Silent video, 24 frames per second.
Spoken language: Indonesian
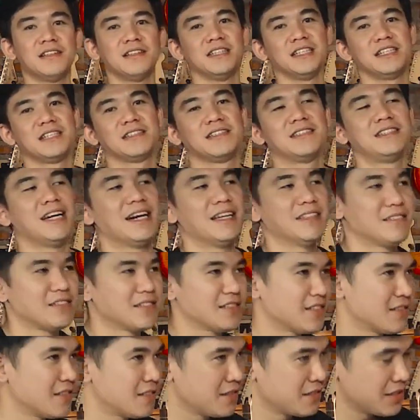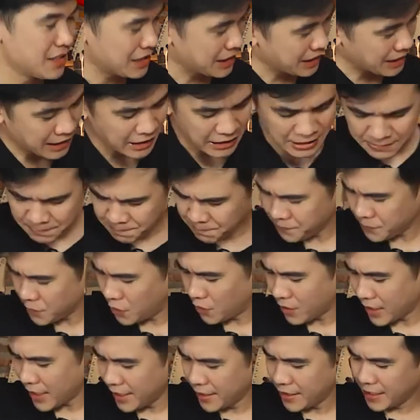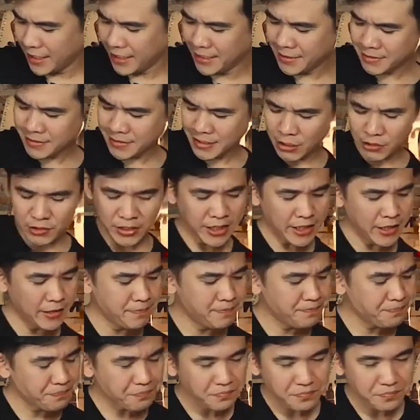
Nick Johnson ini. Oke, okay, clean soundnya.